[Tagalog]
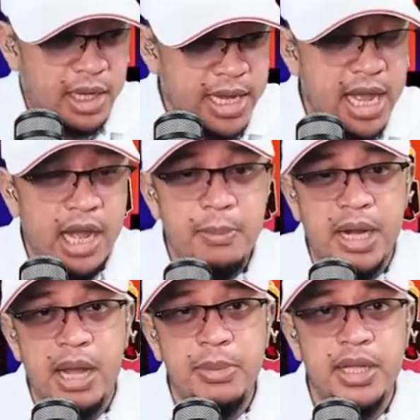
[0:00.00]
Kaya nga
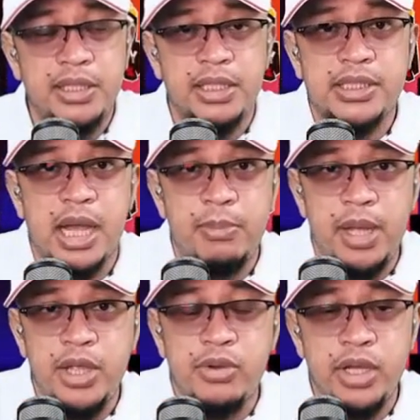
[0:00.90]
marami
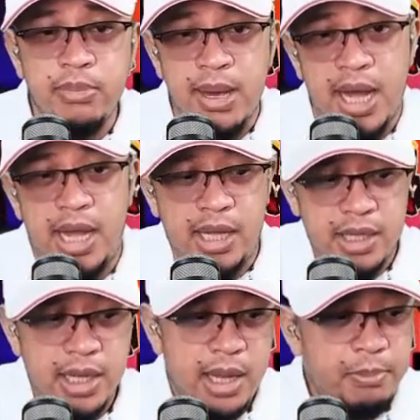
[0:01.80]
nagsasabi, yung iba,
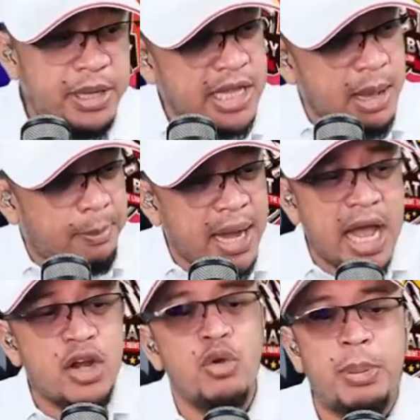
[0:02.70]

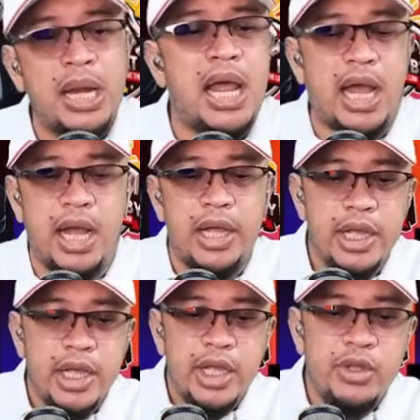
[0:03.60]
pinaplano pa lang,
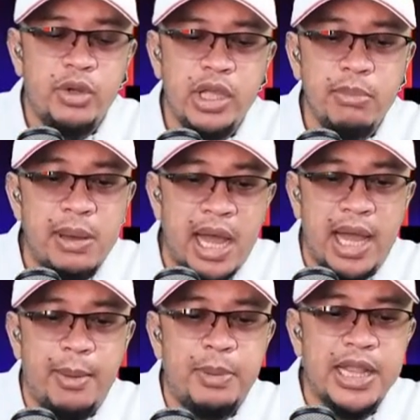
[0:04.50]
yung
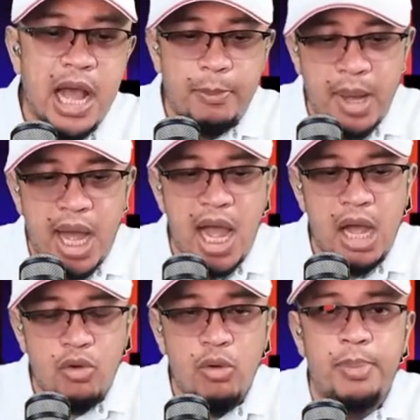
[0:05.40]
iba,
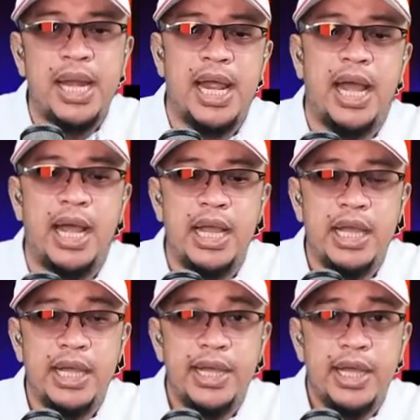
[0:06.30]
pinapangako pa lang,
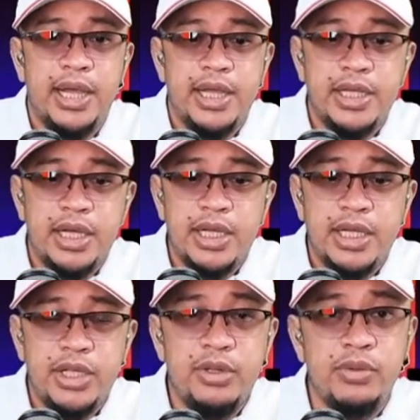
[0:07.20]

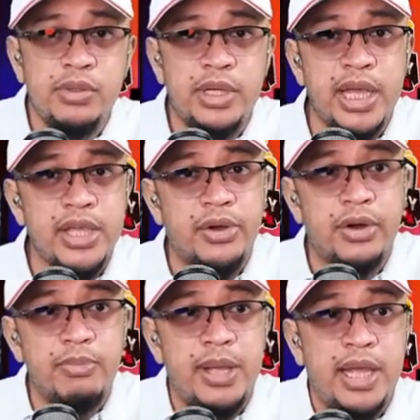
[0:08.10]
yung kay
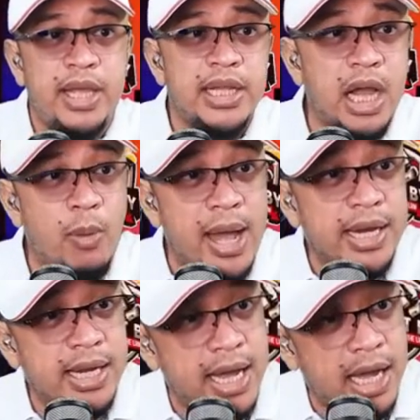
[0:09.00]
Yorme, nagawa
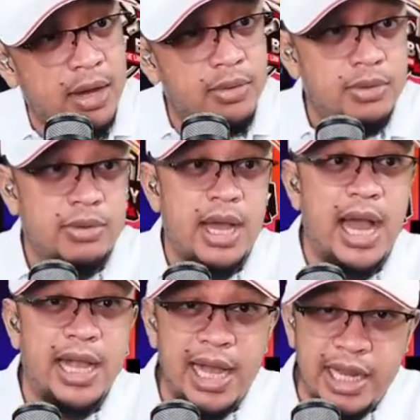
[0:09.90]
na daw.
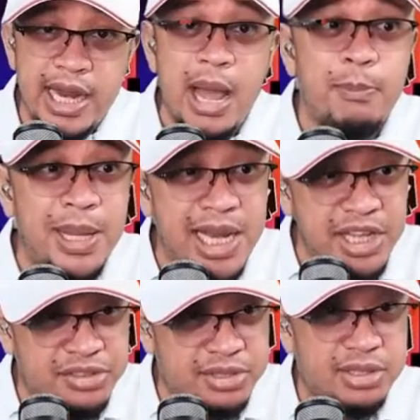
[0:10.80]
Kaagad, ang
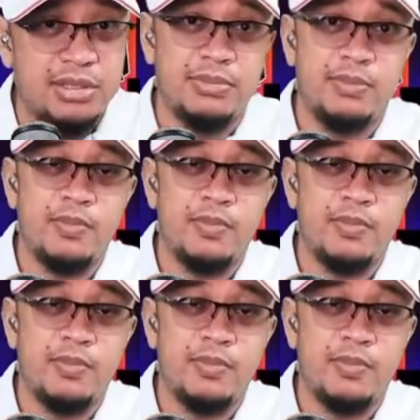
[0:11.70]
bilis.